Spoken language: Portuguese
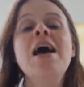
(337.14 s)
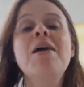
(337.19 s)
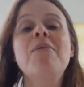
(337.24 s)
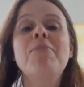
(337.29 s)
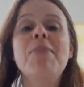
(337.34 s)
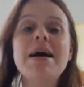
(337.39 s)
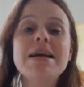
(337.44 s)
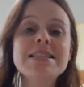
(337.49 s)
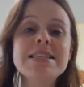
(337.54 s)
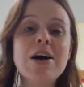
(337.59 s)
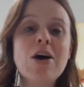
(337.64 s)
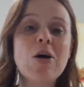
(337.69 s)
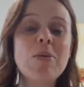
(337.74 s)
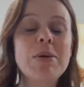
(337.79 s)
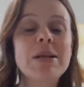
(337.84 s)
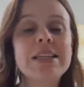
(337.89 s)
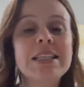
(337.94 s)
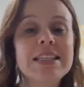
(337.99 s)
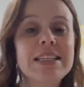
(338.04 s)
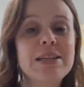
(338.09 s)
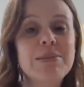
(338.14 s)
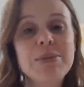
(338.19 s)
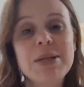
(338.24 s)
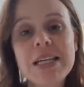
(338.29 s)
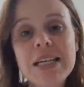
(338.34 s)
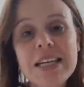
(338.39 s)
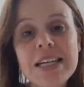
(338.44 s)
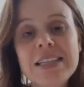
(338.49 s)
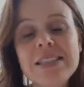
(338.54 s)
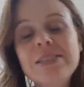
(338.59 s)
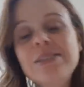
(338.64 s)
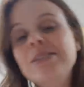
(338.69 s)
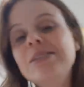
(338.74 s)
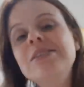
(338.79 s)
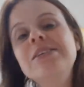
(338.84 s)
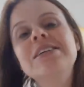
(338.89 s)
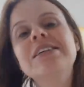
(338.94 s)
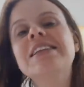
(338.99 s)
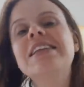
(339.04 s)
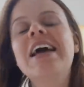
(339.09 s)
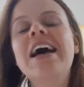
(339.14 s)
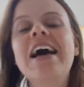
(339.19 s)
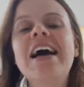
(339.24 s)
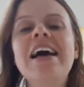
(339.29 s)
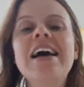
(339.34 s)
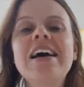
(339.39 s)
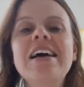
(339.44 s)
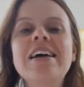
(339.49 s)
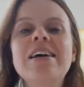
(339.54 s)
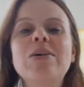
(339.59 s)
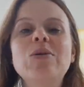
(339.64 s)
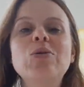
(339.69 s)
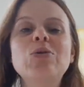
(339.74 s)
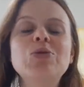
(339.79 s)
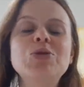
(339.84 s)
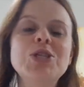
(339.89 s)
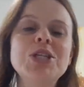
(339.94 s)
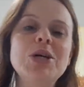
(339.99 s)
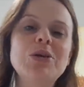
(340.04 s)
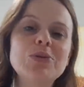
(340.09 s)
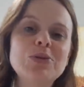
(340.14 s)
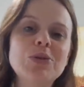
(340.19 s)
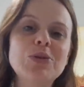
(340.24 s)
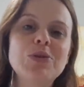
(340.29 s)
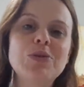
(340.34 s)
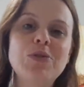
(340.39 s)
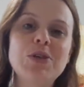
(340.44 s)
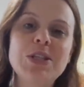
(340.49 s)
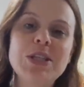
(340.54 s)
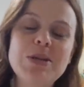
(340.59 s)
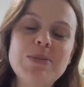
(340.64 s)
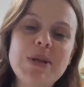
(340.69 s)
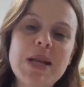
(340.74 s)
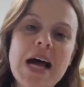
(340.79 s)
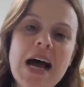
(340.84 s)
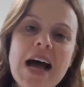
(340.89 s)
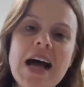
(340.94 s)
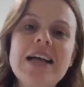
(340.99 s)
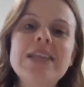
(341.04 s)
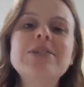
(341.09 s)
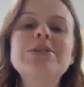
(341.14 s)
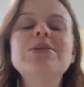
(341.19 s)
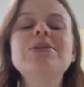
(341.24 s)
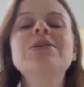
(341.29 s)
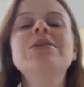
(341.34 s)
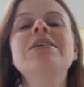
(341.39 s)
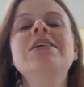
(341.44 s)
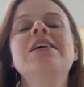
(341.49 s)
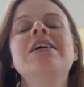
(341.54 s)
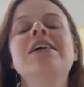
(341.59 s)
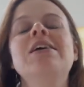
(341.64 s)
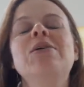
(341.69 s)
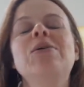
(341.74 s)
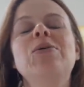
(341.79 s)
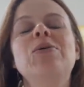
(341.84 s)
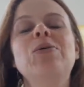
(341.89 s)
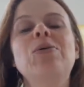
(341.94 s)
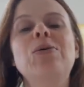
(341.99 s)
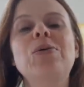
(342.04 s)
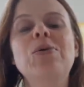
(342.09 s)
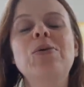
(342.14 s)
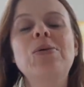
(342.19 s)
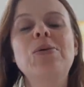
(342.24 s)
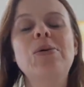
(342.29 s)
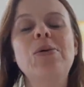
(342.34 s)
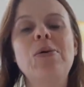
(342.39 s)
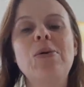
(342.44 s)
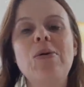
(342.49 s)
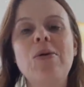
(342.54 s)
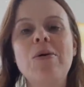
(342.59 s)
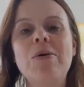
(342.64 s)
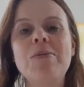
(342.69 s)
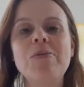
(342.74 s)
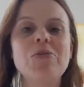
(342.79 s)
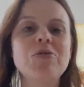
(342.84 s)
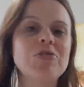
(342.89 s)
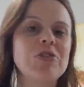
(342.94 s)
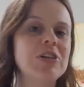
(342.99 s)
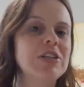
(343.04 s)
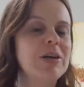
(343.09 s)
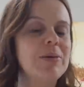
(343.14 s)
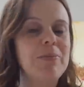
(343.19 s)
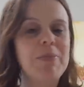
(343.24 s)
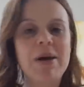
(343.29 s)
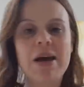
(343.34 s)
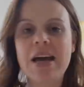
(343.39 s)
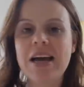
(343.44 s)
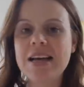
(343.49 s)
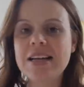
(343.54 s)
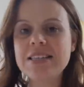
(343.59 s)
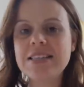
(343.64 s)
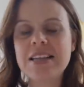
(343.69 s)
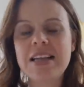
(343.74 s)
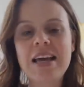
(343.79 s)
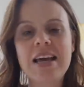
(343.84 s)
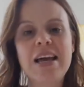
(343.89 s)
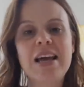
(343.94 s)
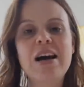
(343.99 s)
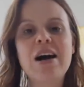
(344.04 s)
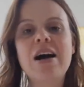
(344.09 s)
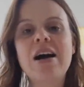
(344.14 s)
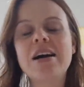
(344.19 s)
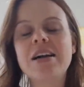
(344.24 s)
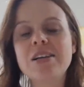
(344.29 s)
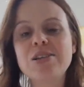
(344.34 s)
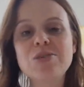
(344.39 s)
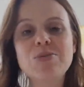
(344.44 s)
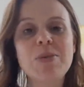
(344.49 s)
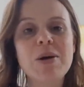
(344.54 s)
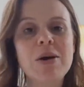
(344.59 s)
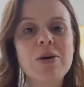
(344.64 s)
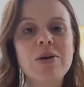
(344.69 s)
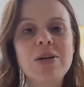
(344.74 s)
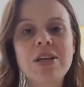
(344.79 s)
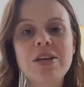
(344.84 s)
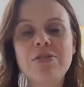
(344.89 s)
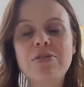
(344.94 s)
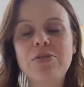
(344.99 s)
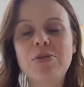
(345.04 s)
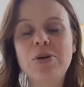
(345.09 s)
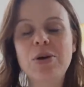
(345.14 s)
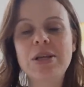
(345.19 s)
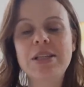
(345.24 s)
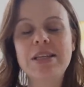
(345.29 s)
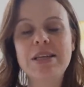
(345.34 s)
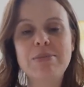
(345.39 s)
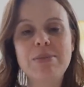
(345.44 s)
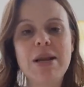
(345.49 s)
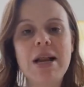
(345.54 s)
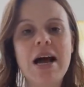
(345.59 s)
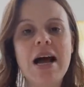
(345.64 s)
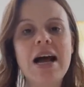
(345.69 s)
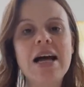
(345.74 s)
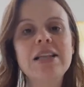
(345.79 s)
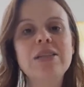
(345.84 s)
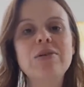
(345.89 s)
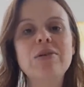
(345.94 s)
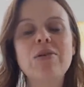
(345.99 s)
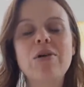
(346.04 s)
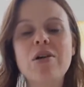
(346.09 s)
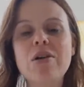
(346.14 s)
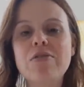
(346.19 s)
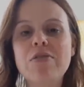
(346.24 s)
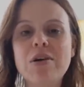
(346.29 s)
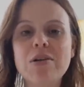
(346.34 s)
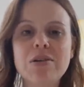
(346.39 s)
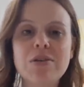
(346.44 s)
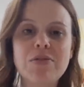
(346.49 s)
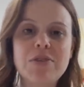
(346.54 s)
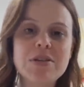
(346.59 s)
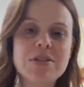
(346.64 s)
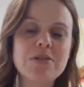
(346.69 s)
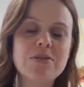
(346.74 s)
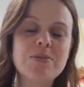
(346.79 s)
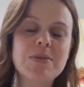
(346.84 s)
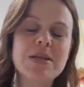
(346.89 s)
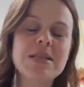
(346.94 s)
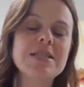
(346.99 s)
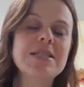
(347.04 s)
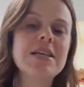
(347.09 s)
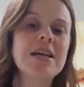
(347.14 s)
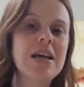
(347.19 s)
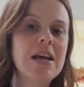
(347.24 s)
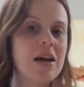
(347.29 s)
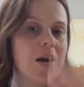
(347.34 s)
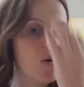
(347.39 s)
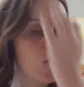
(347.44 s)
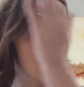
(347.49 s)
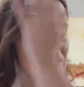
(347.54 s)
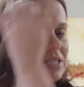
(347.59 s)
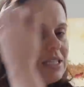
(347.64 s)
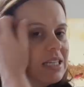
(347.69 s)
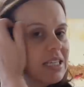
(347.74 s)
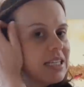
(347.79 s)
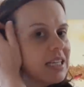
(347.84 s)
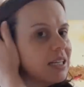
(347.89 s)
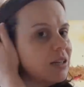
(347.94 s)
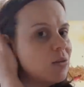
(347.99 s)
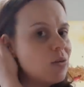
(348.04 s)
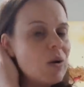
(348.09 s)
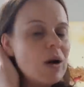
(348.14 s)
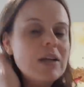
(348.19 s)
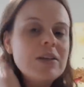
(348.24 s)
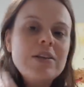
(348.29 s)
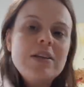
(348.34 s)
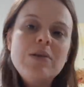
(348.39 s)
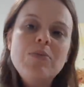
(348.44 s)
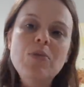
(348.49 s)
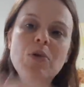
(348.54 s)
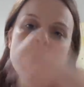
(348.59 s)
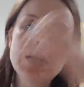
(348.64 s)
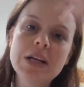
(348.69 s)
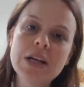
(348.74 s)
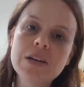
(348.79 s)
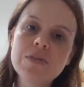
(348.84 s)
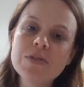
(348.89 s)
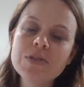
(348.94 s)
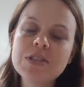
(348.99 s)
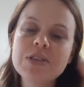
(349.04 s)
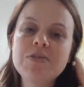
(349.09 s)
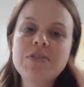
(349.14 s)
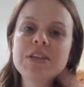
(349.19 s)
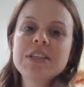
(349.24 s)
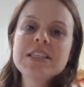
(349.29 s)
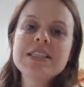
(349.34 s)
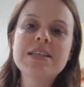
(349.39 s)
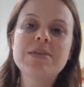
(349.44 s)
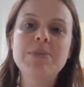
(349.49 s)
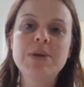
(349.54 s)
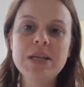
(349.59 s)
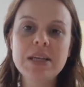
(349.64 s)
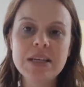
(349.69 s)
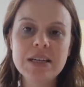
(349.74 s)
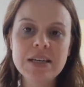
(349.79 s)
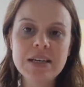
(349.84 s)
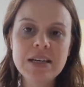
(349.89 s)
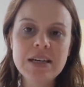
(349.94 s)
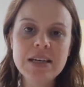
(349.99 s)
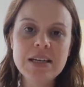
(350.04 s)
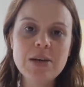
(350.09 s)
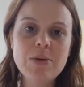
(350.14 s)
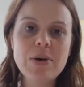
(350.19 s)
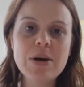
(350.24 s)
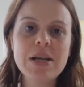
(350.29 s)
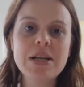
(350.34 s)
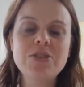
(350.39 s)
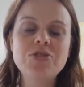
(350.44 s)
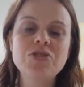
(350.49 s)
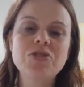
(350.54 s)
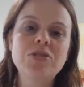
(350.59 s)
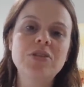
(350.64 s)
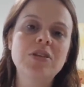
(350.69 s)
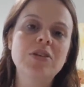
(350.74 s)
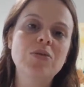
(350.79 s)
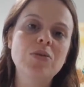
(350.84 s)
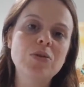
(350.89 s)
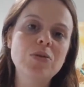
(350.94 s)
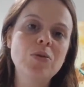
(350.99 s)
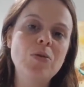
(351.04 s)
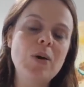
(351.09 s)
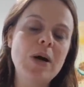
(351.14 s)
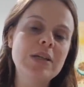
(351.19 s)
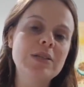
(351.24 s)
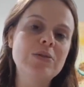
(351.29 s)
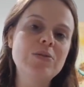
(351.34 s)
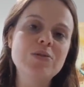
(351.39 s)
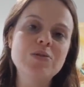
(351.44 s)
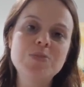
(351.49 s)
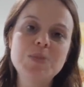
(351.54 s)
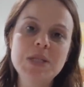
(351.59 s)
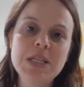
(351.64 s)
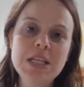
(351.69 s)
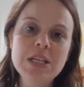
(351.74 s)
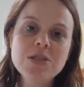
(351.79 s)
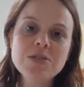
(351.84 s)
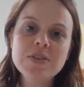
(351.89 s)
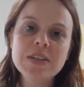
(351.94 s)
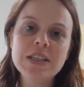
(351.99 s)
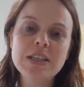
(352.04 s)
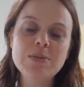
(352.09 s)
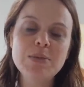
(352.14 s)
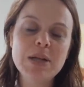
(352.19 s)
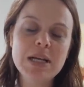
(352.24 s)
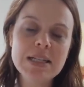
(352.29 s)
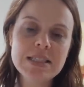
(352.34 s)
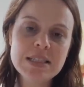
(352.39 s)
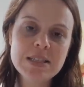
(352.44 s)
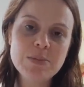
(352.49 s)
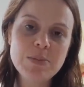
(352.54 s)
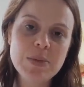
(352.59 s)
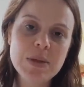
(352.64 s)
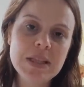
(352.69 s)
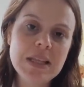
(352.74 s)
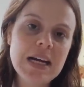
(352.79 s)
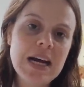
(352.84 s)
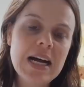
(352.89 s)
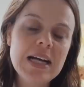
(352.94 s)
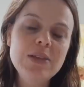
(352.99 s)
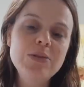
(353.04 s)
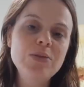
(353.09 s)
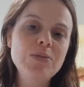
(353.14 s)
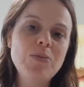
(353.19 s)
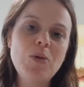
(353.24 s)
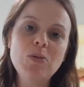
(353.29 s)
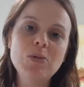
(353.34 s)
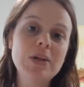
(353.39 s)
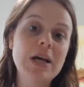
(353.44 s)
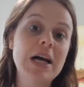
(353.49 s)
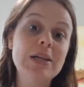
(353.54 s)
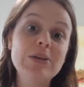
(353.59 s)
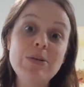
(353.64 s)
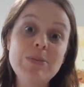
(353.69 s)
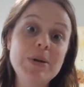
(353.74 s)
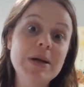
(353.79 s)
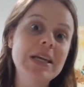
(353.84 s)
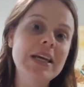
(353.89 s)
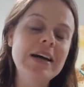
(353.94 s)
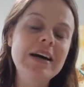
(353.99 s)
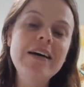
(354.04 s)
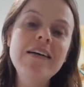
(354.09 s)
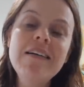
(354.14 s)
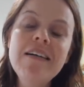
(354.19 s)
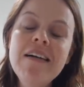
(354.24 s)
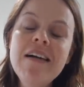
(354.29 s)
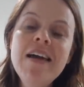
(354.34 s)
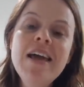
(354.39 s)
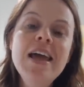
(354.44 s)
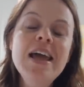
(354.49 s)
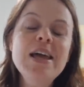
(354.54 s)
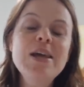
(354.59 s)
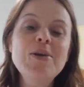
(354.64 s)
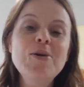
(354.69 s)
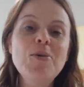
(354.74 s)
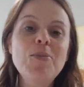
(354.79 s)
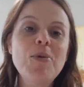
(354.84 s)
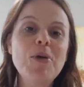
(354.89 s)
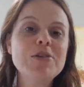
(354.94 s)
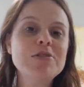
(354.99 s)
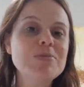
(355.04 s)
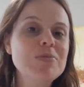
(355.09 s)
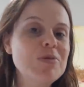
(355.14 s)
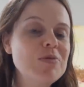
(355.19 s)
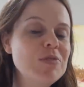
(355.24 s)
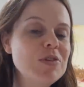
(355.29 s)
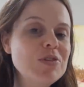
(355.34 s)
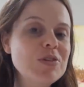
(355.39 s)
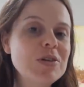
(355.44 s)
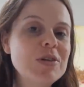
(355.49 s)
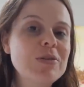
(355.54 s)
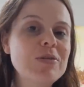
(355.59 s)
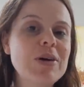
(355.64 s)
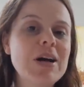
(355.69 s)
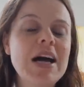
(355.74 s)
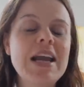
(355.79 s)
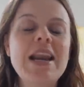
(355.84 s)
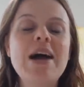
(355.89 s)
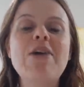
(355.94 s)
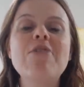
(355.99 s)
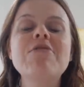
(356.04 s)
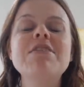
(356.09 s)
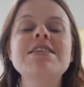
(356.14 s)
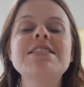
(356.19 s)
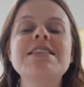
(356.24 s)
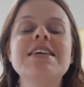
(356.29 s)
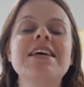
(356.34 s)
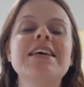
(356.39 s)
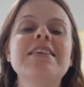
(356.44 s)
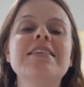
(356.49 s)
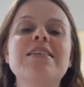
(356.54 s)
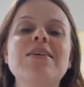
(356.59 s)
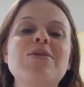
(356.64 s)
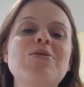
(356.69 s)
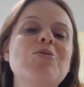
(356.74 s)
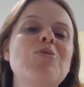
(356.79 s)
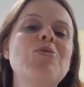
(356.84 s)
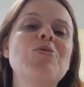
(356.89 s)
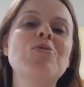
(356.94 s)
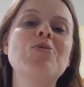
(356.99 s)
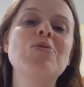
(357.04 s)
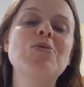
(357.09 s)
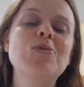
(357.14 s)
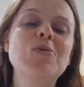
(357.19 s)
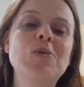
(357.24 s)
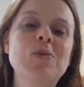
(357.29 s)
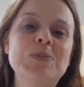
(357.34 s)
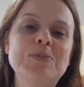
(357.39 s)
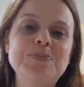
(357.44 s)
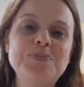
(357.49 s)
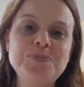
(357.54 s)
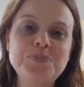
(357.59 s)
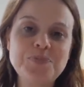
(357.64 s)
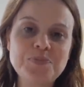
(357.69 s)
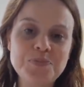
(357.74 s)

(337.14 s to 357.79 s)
Mas a obra tá terminando, né? O chão todo foi terminado, o, os rodapés, né? A grande maioria foi terminado. Agora falta fazer umas coisinhas ali no quarto da Mônica que vão ser feitas amanhã. E eu acredito que todo o quarto dos meninos vai terminar de ser pintado e montado amanhã. E o próximo vídeo aqui do canal vai ser então com